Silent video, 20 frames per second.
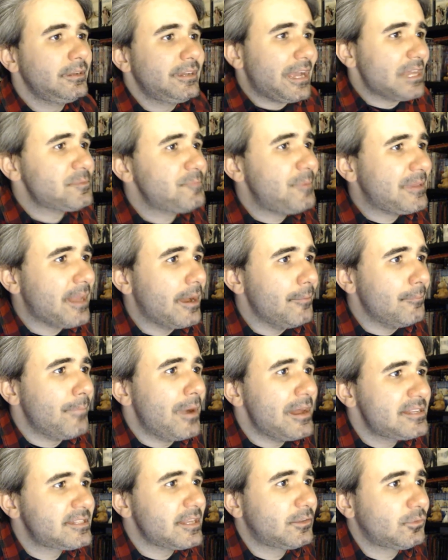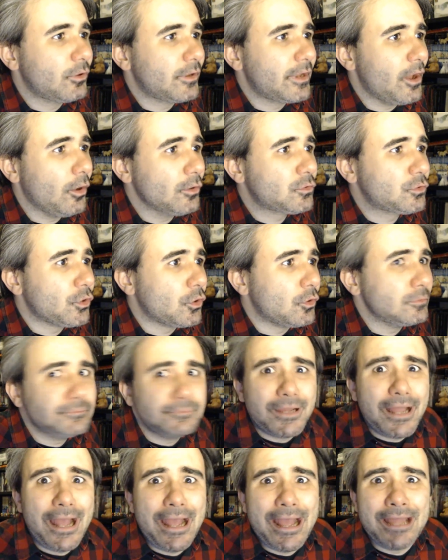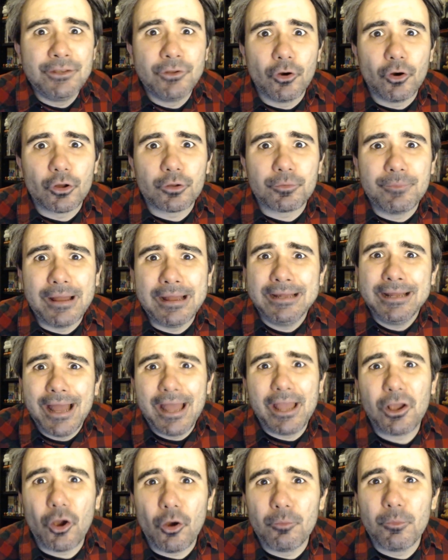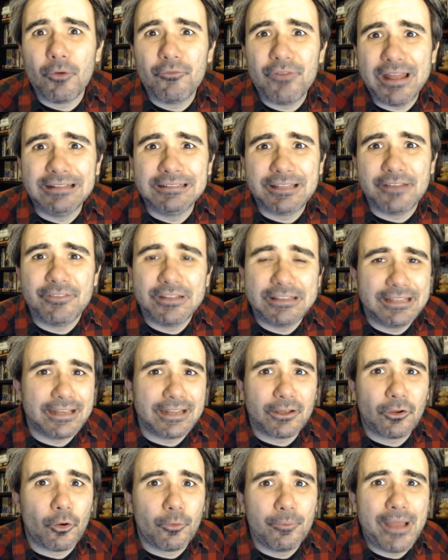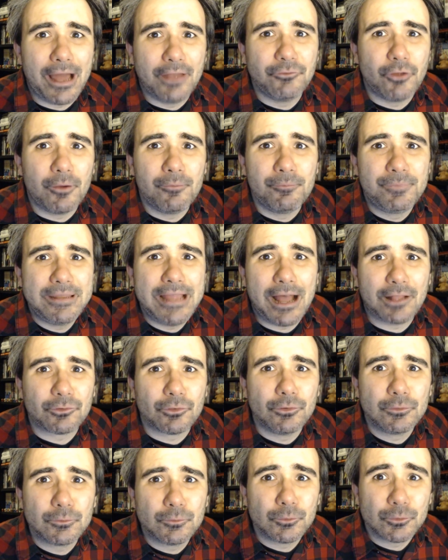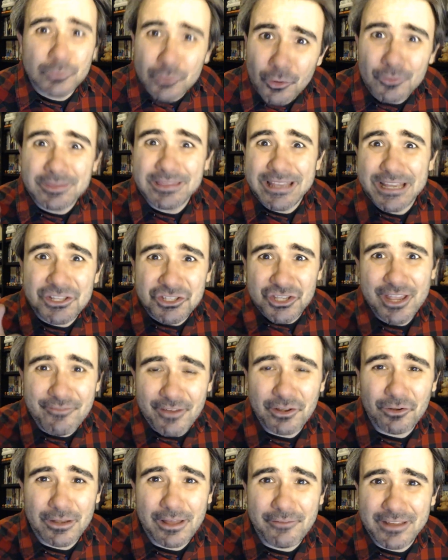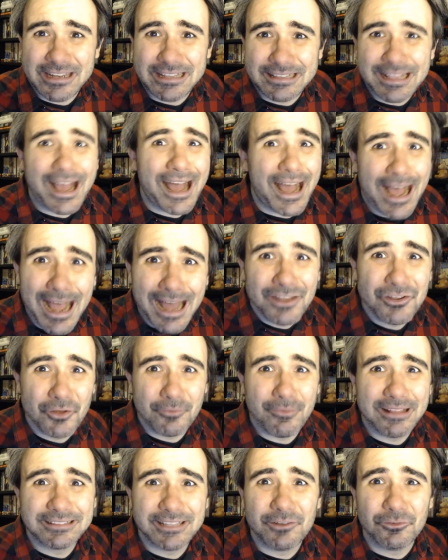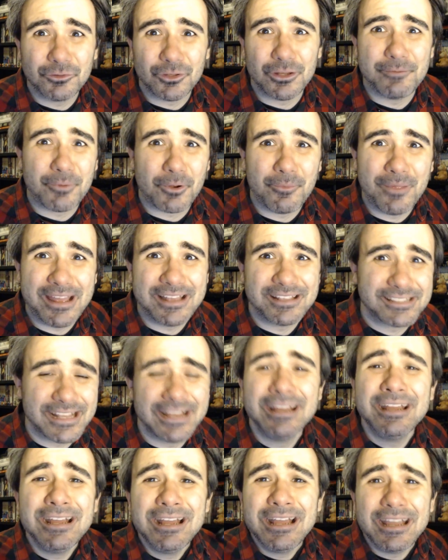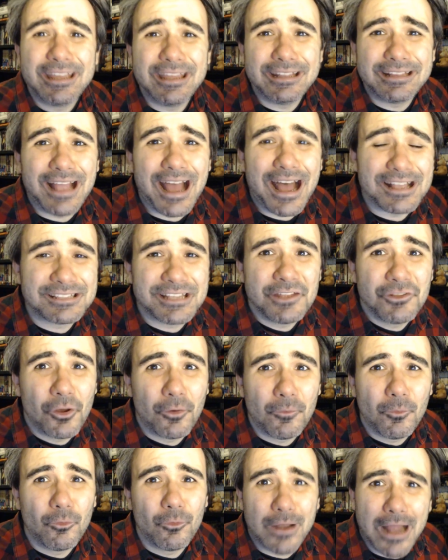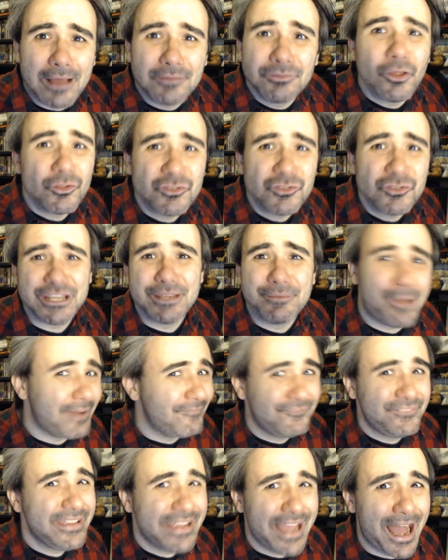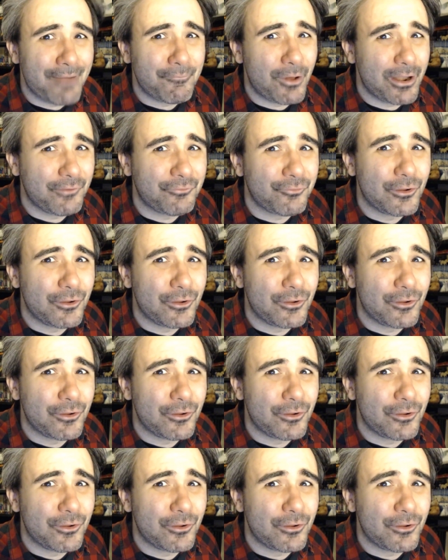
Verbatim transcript: Caspita, ma il settore 8 è enorme! È commovente vedere come hanno ampliato il tutto. Dicevano la verità, hanno mantenuto le promesse. Kitase, Nomura, Nojima, vi amo la